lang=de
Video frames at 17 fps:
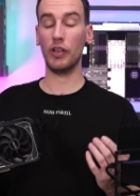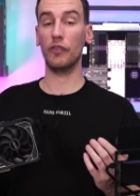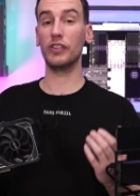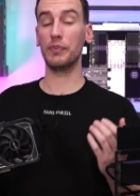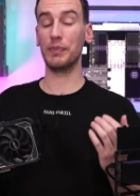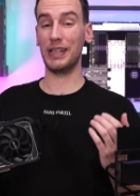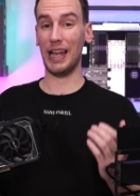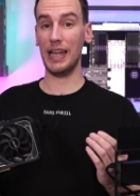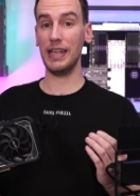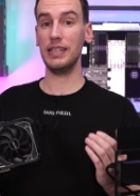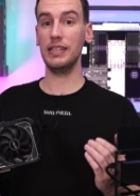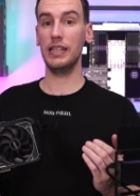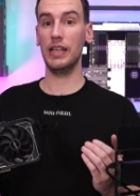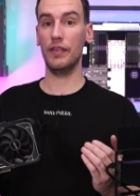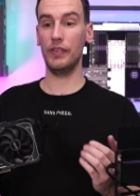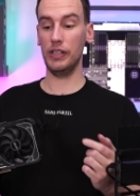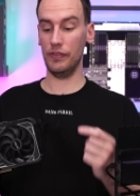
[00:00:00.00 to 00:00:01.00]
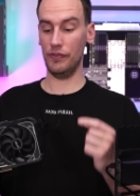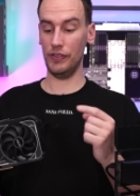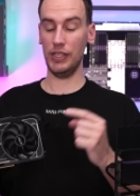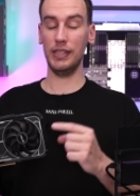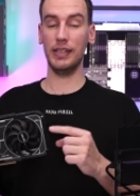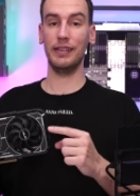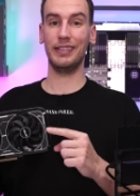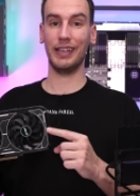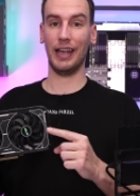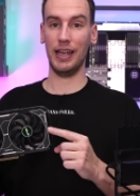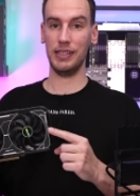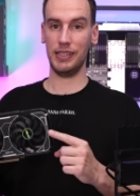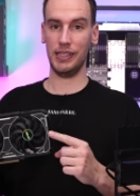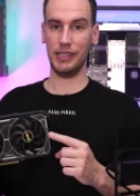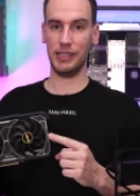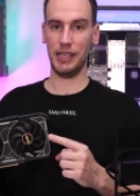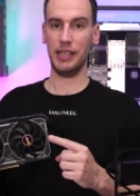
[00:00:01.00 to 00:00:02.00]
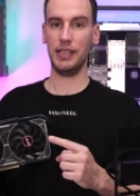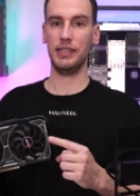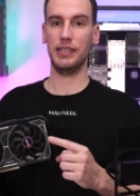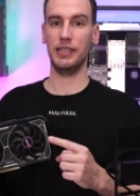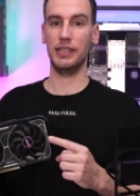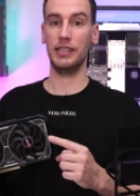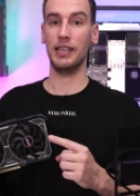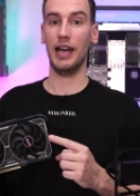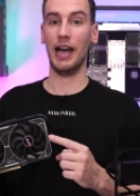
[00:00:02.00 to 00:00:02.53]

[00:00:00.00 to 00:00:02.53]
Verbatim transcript: auf dem gleichen Level wie eine 3060,